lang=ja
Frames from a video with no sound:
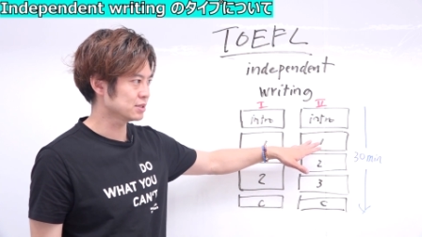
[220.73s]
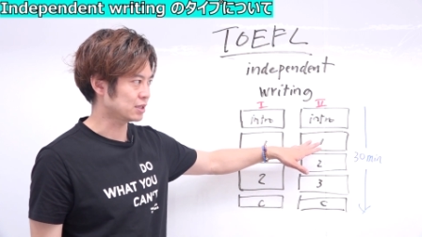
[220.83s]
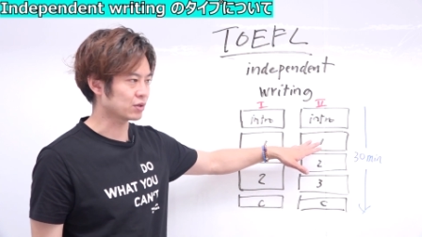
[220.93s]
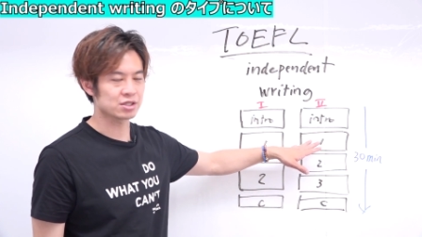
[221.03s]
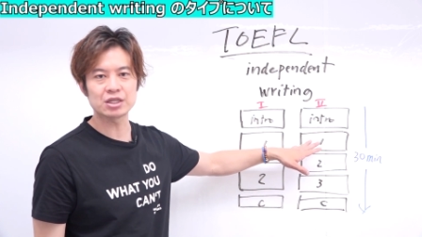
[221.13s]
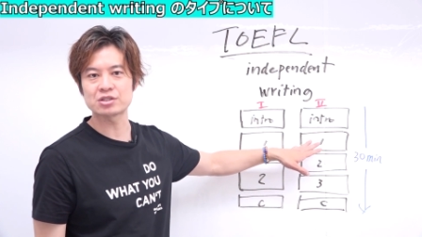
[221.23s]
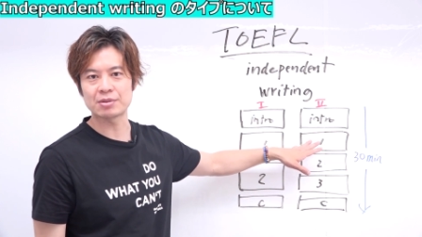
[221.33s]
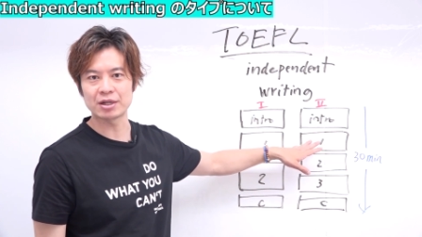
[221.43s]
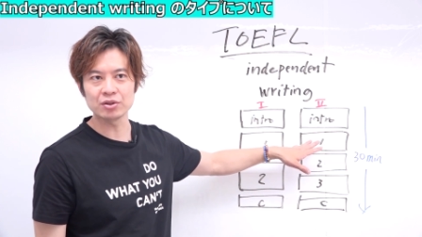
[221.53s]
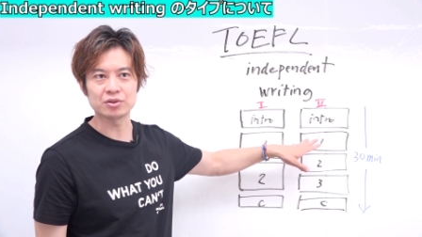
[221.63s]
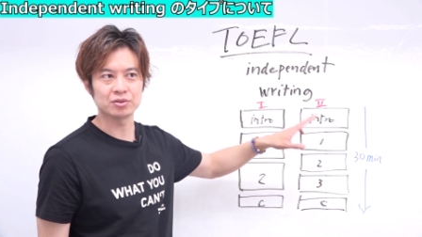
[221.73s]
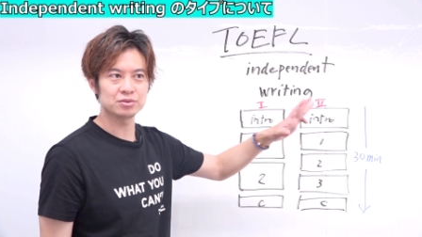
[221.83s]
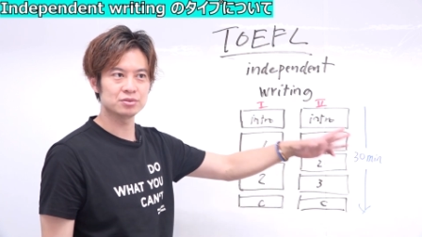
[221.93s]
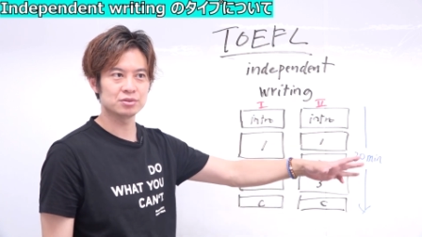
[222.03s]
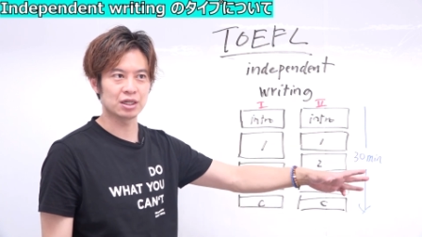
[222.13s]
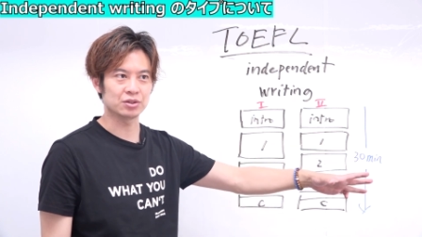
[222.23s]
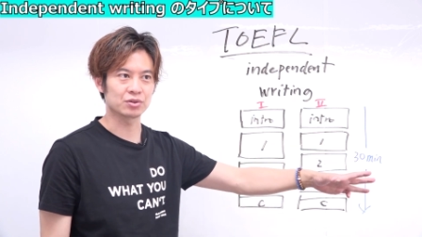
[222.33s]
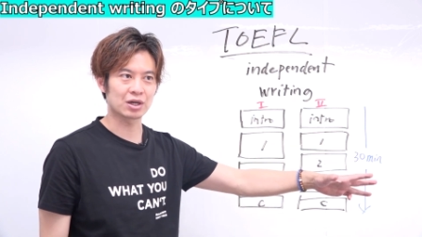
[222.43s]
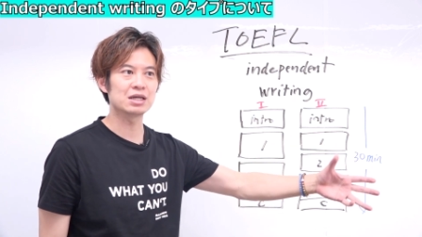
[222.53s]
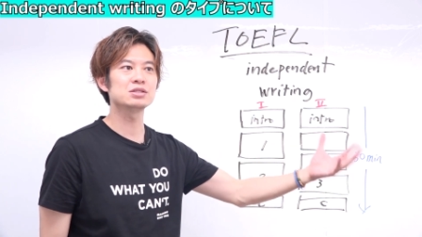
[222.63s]
で、これ生徒様のあの、
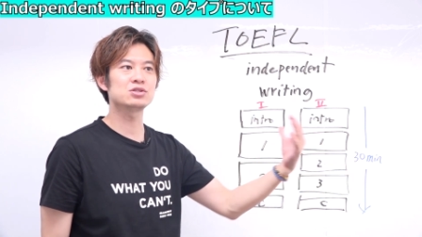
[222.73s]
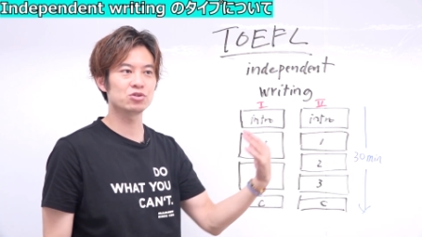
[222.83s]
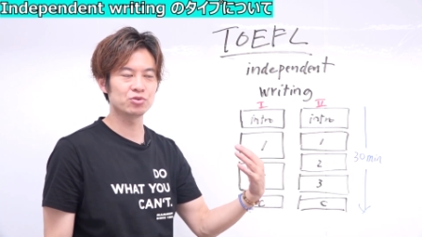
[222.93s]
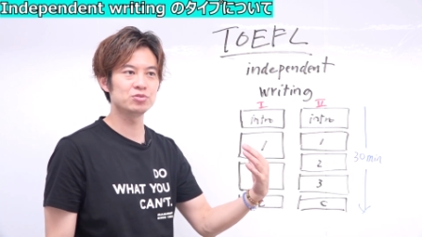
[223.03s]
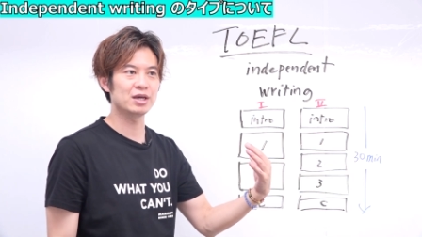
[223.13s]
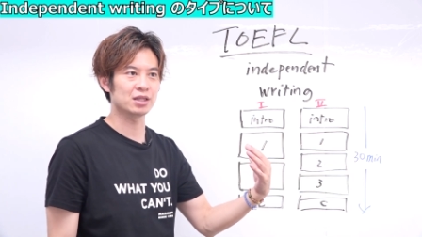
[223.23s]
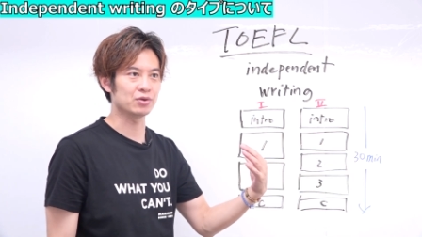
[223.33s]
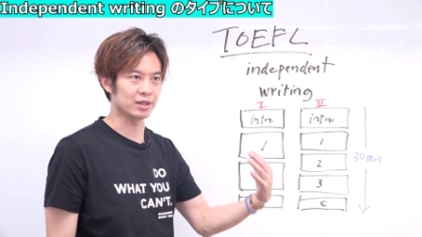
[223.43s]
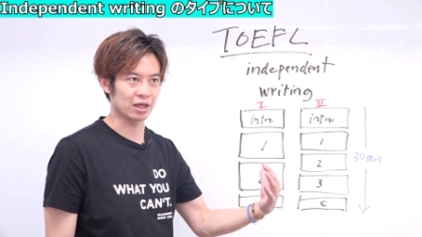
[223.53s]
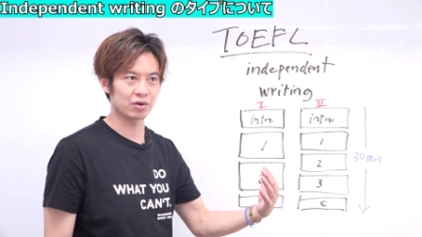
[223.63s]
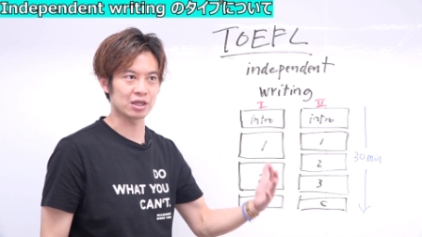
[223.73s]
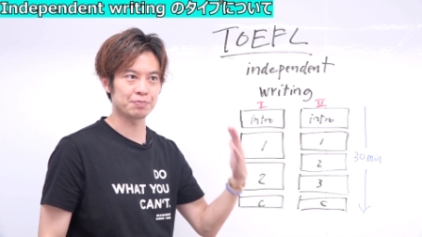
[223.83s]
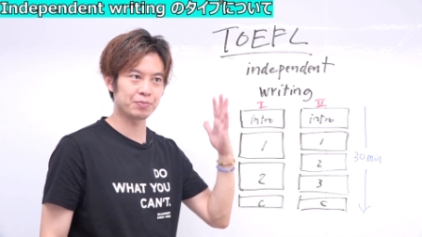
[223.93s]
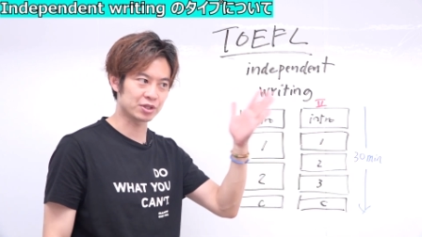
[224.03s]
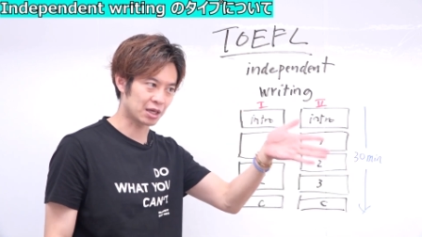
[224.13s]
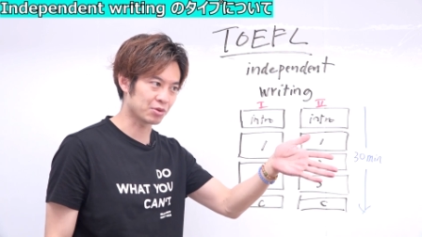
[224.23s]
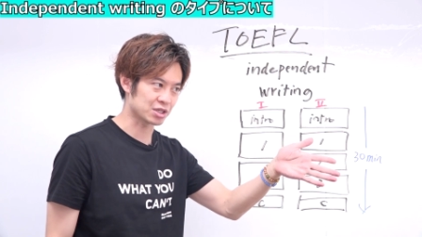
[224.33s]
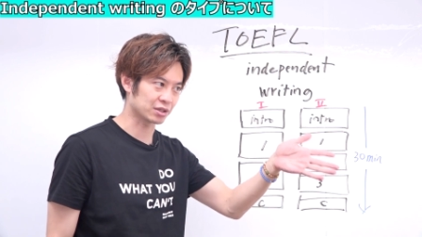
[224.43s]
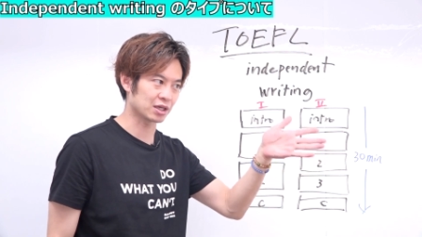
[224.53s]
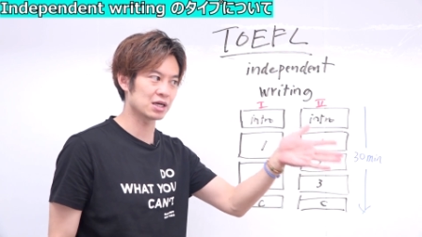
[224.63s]
感想も踏まえた上で、これは一方的なもの
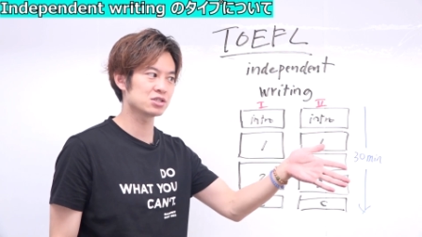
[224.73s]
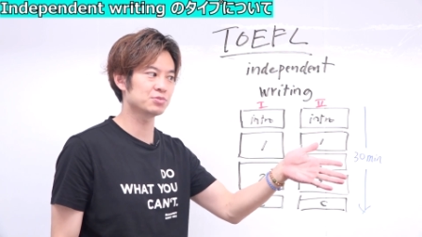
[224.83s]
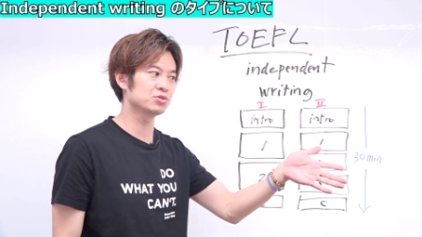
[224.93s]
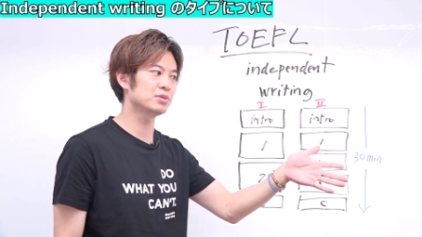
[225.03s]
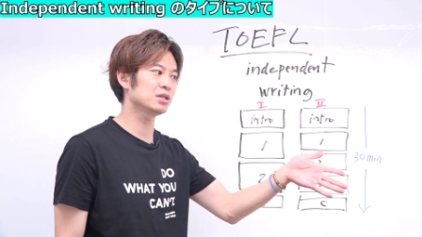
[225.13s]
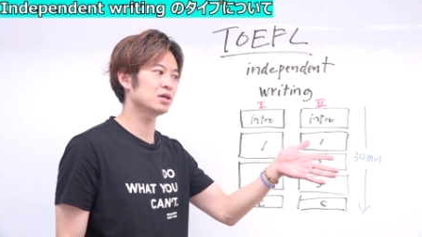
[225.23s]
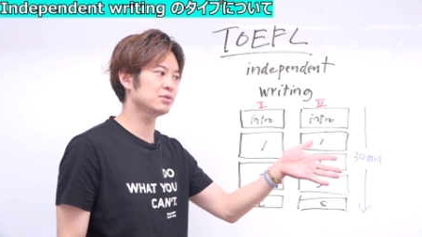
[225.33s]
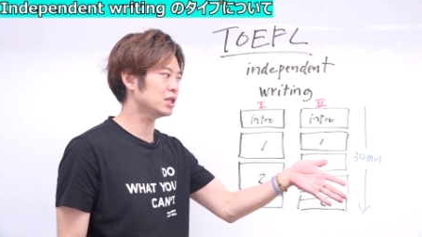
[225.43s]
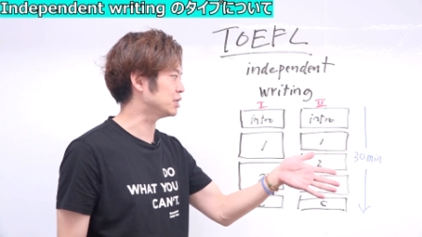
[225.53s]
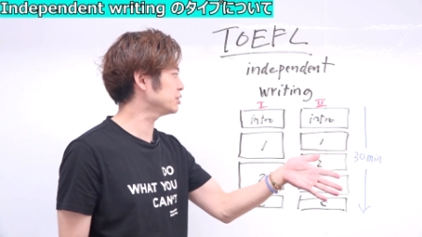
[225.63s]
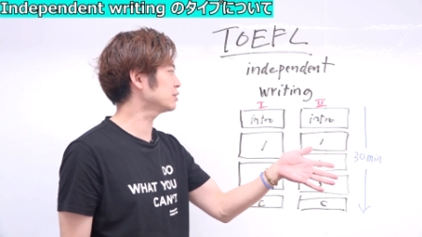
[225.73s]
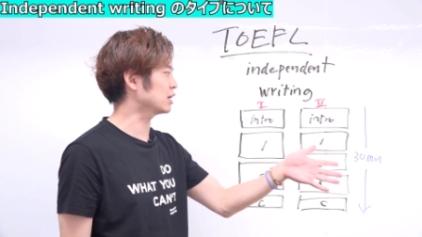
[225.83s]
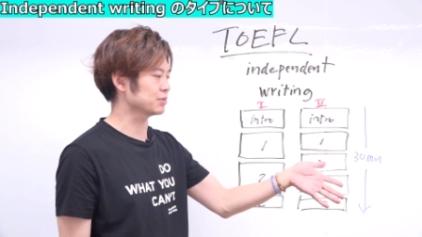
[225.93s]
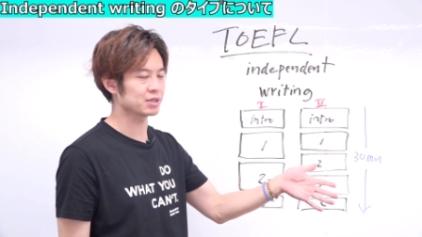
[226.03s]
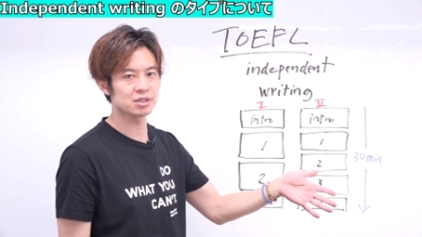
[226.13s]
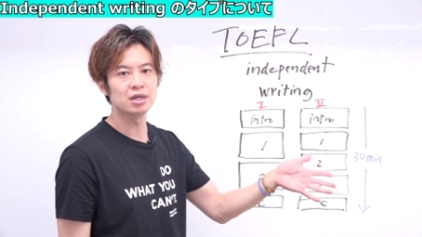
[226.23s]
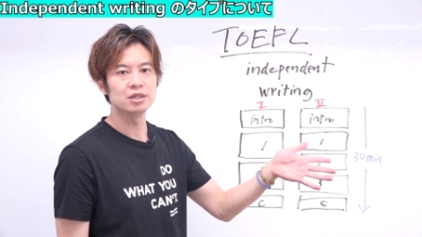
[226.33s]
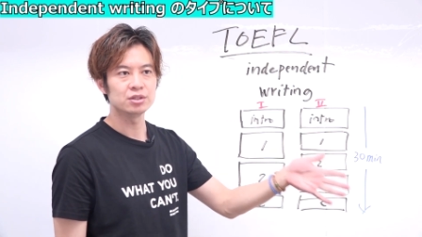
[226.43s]
じゃなくて、感想も踏まえた上で理由があります。